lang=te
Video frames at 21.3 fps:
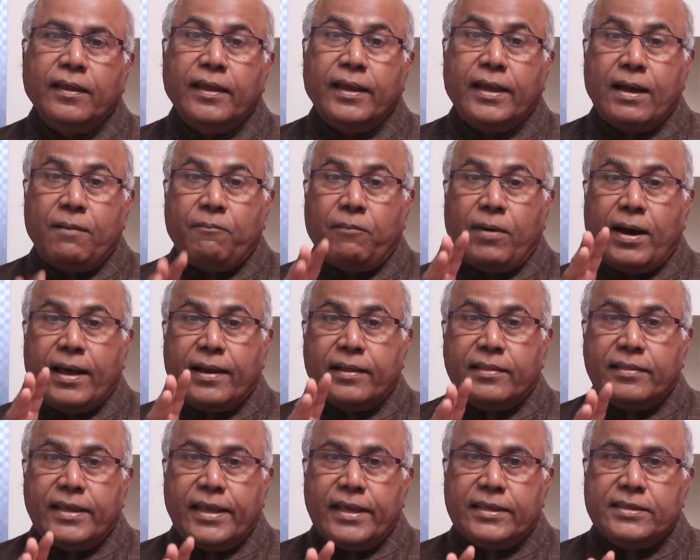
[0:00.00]
ఇక
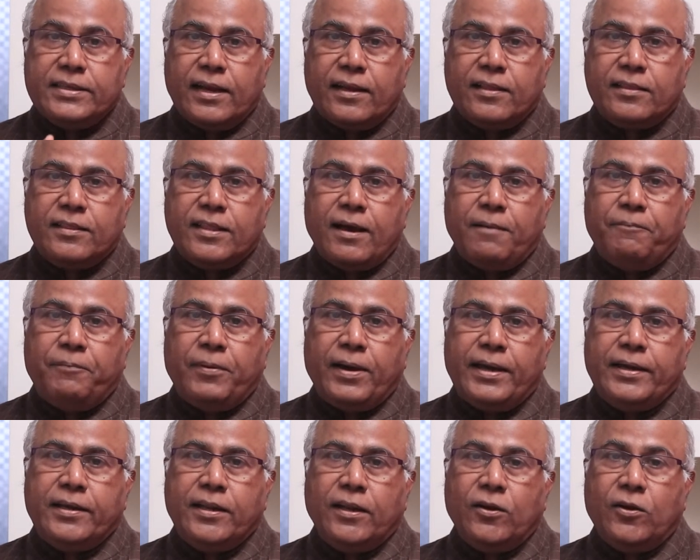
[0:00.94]
భారతీయ జనతా
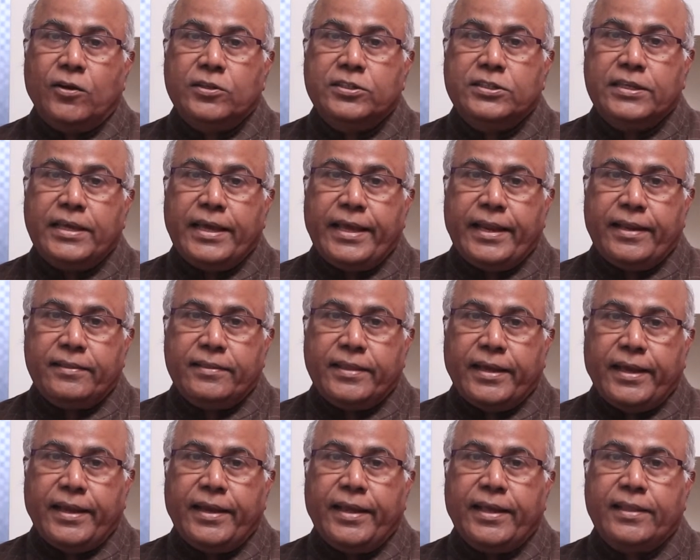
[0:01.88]
పార్టీలో
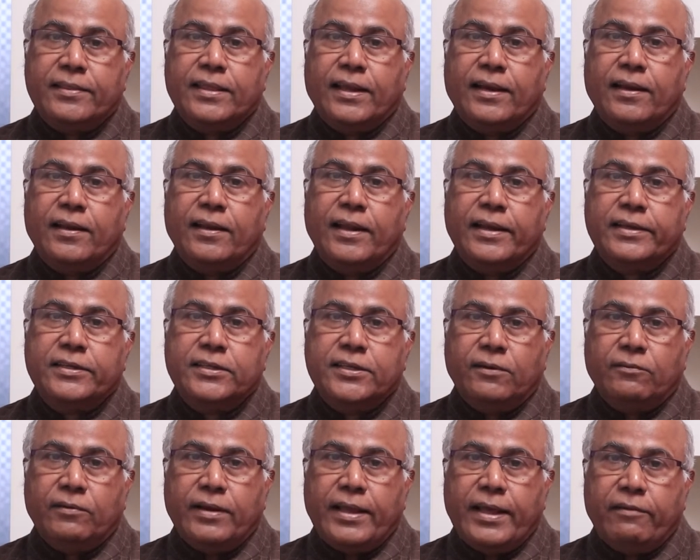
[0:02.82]
చేరితేనే తన
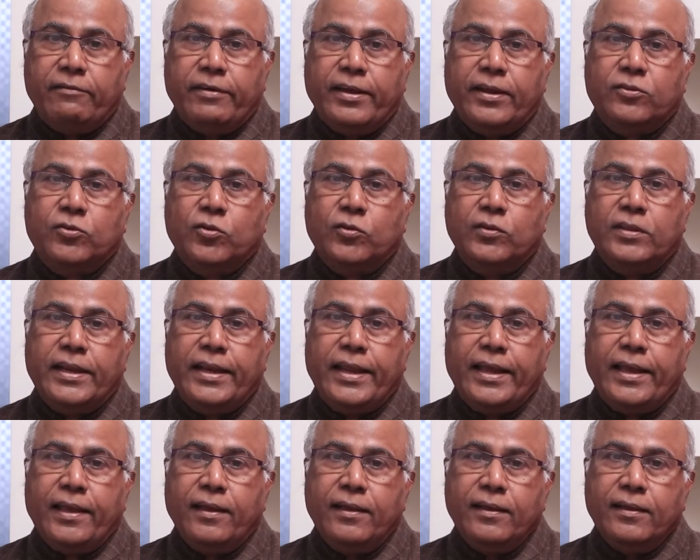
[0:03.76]
లక్ష్యం
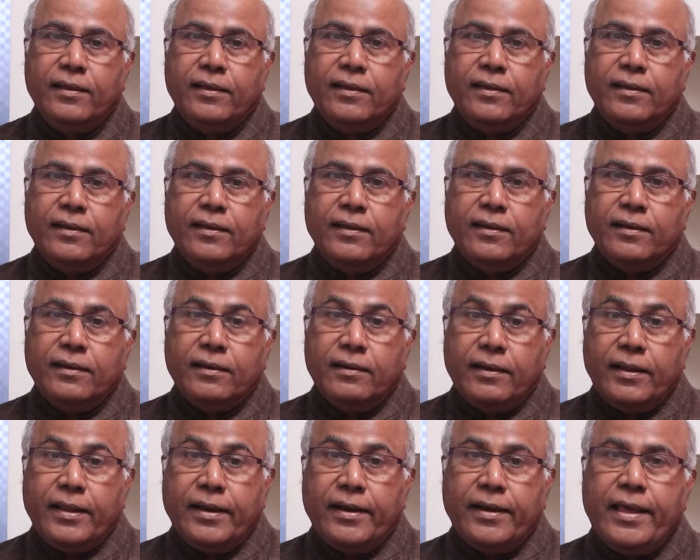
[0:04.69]
నెరవేరుతుందనే
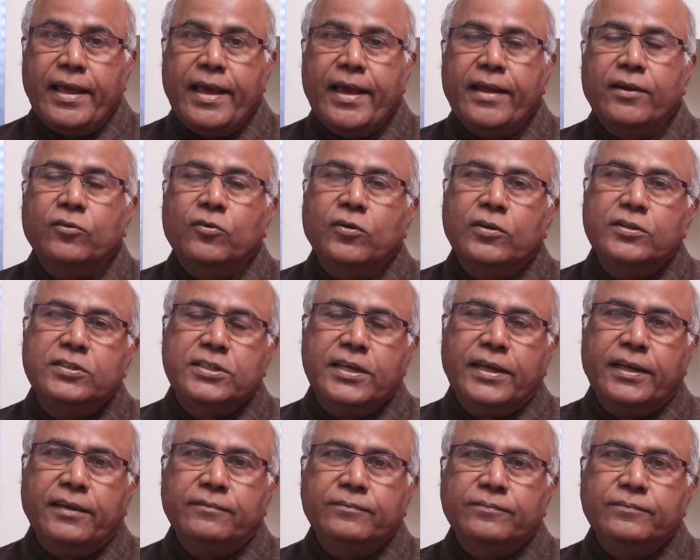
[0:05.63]
నిర్ణయానికి వచ్చి